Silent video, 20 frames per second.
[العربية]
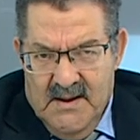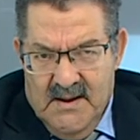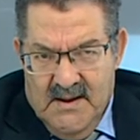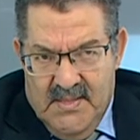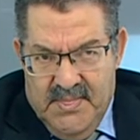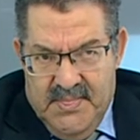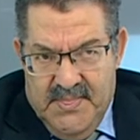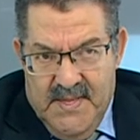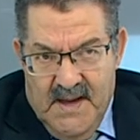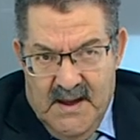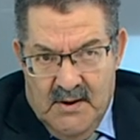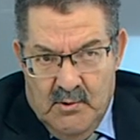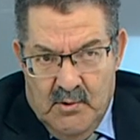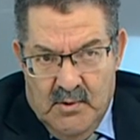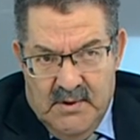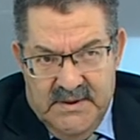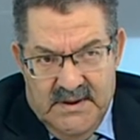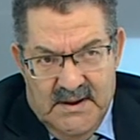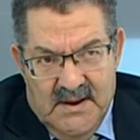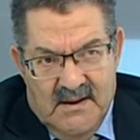
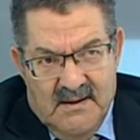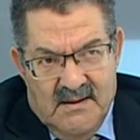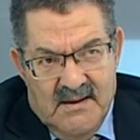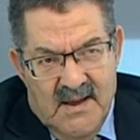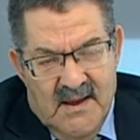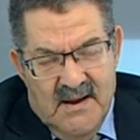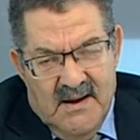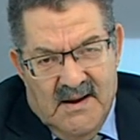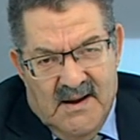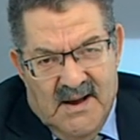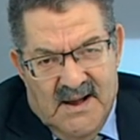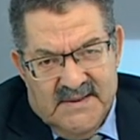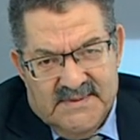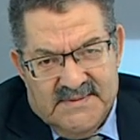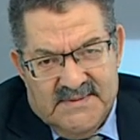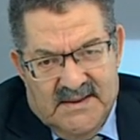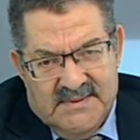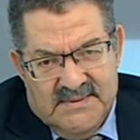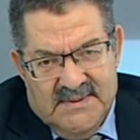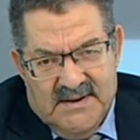الضرورية
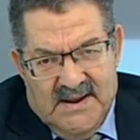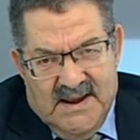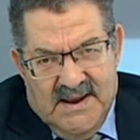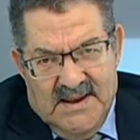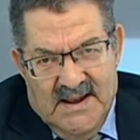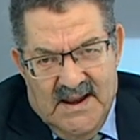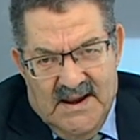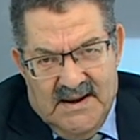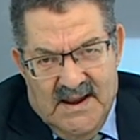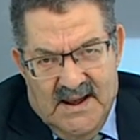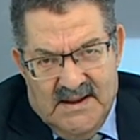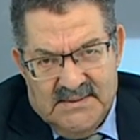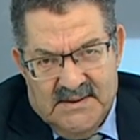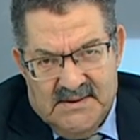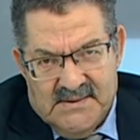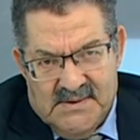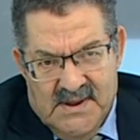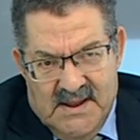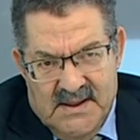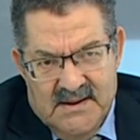خاصة خلال هذا
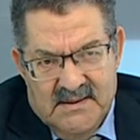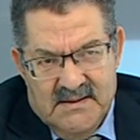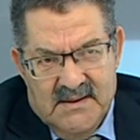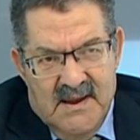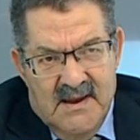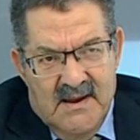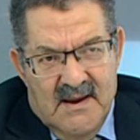الشهر